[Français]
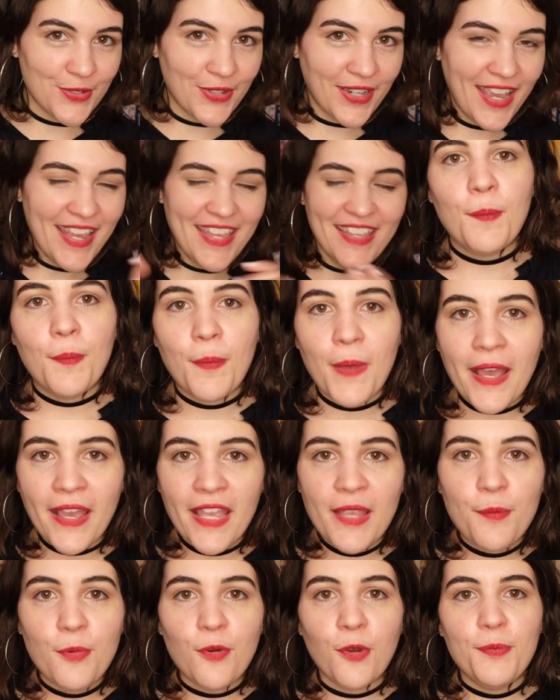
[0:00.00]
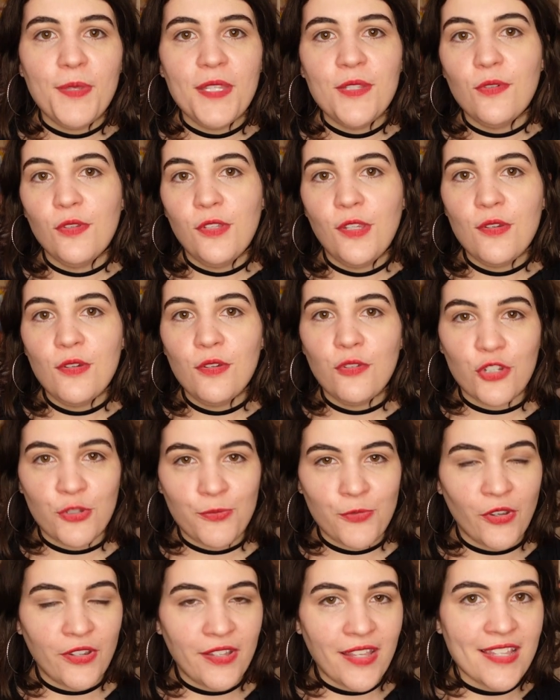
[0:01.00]
oreilles. Pareil pour Pinocchio que
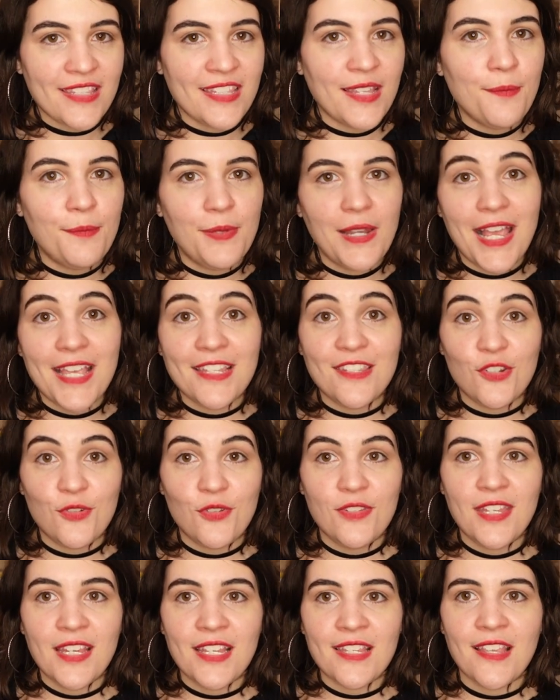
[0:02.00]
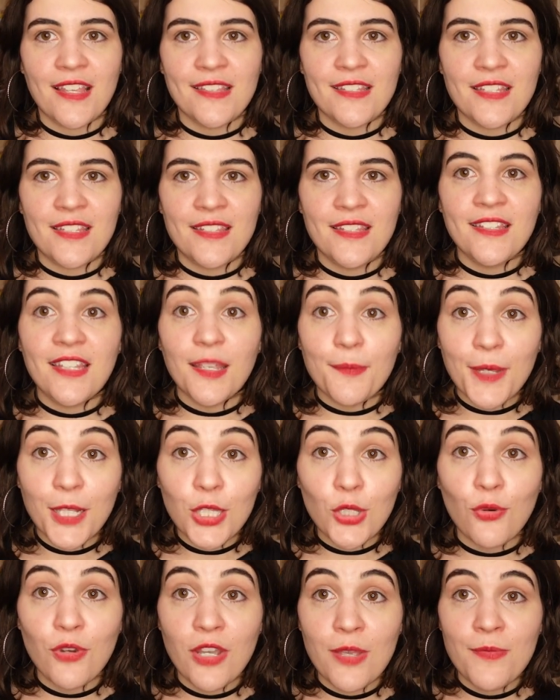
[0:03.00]
je mets en 15ème place, je sais que c'est un Disney qui est pas
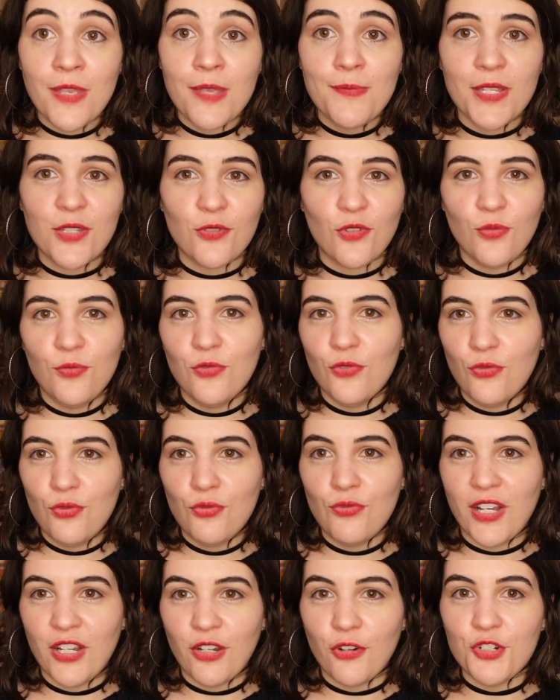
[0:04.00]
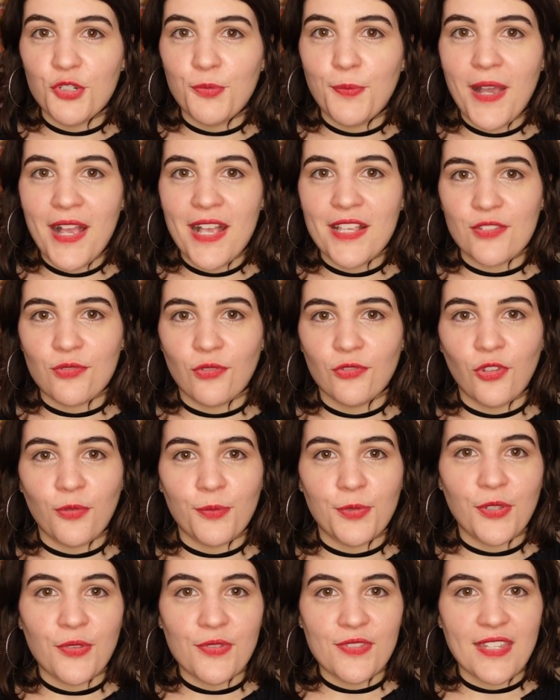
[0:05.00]
trop aimé parce que beaucoup accrochent pas à son
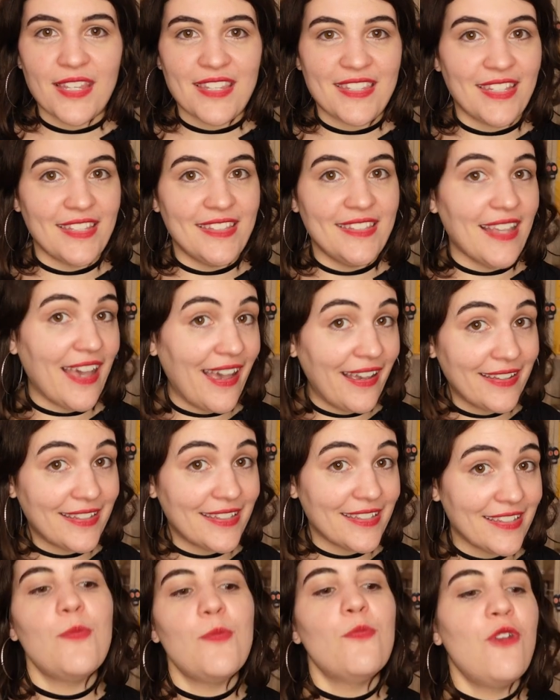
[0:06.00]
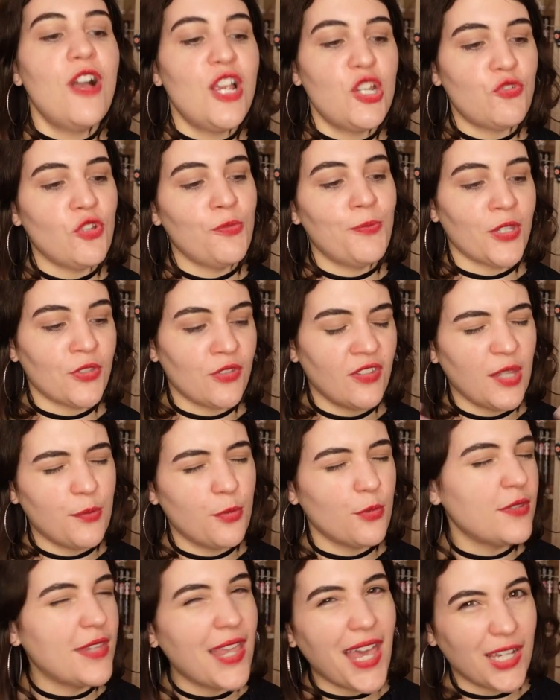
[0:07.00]
ambiance assez dark. Moi je suis une personne un
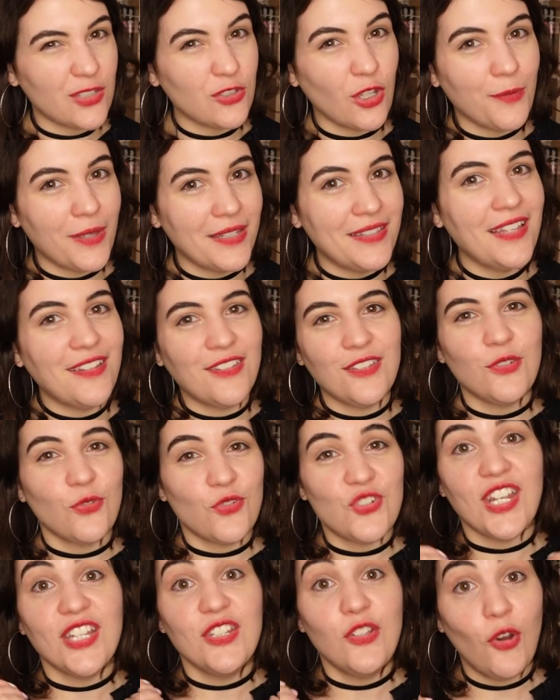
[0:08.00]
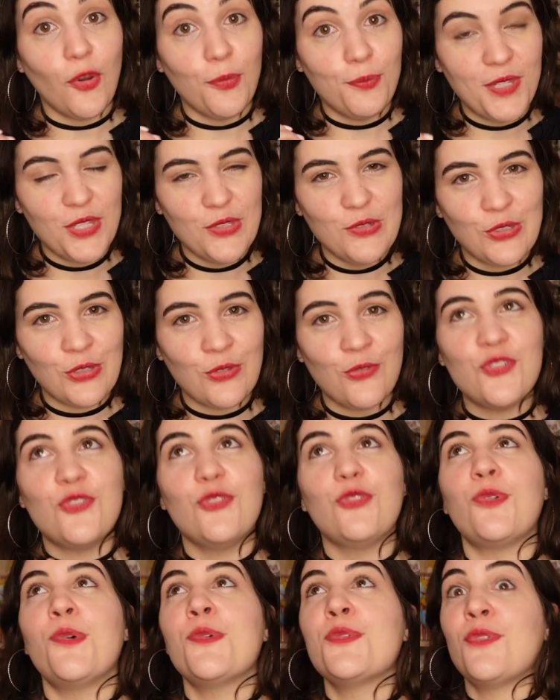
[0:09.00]
peu dark dans ma tête donc j'adore Pinocchio,
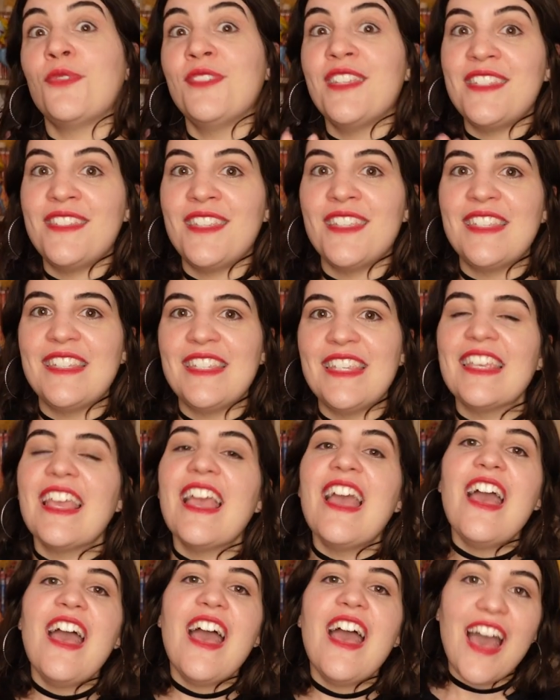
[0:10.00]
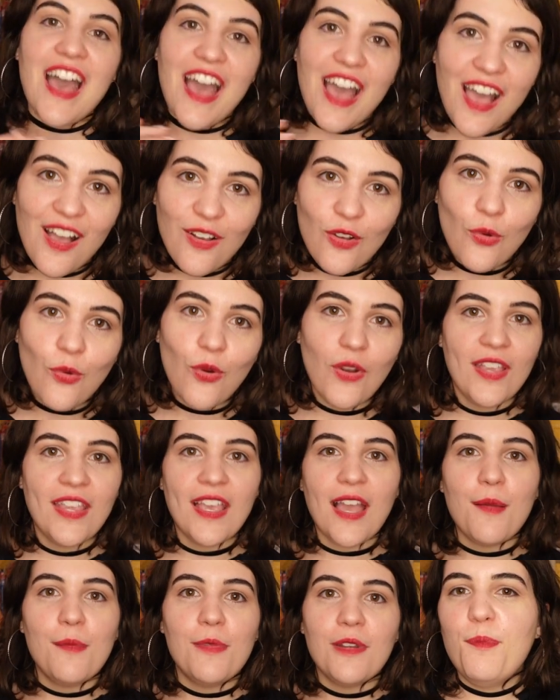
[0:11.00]
je trouve son esthétique
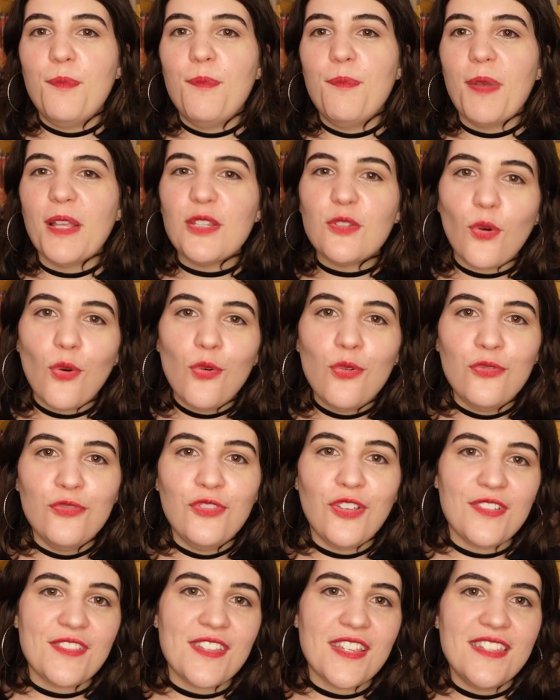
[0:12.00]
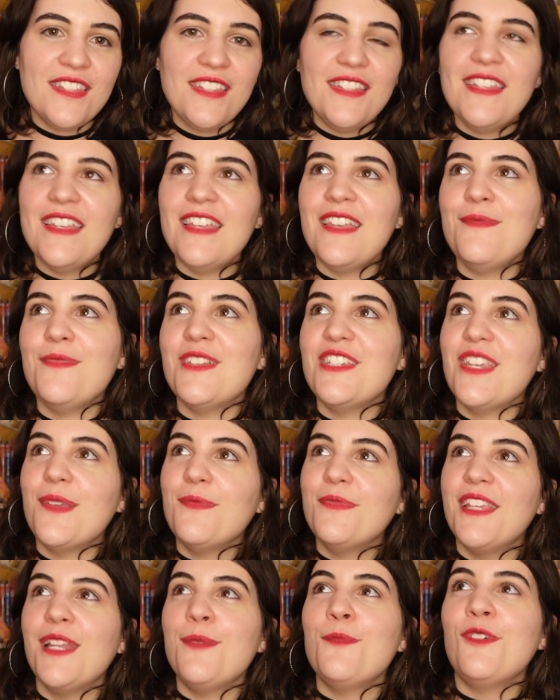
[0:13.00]
incroyable. Pas trop ouf dans ses idées, mais
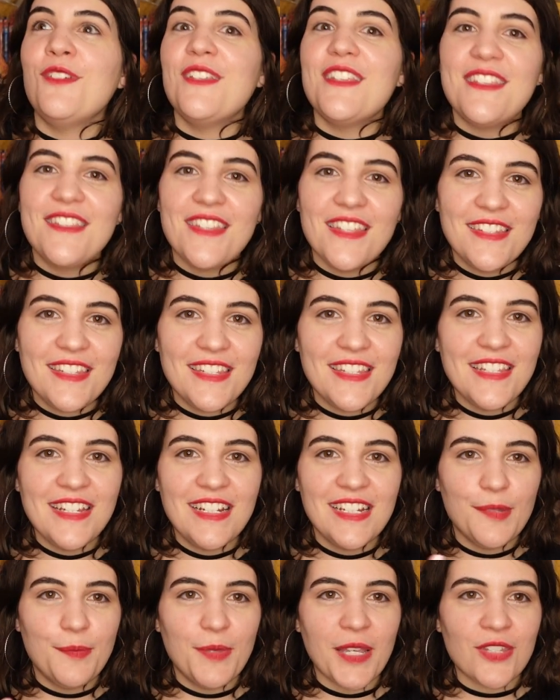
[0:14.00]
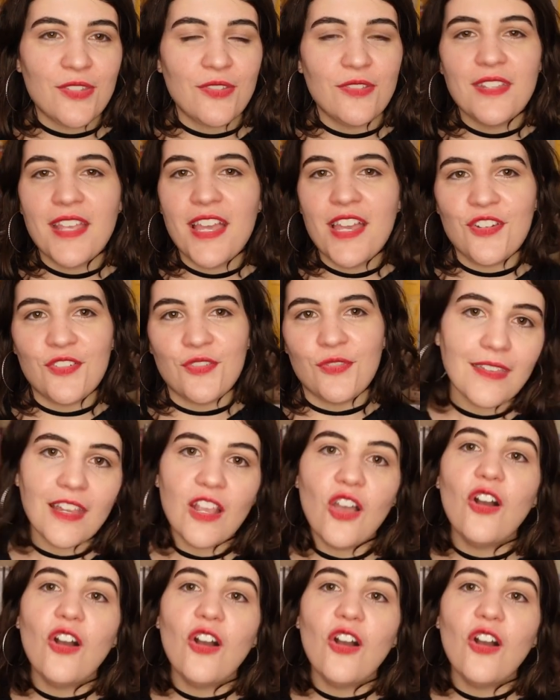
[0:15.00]
j'aime tellement l'esthétique, les personnages.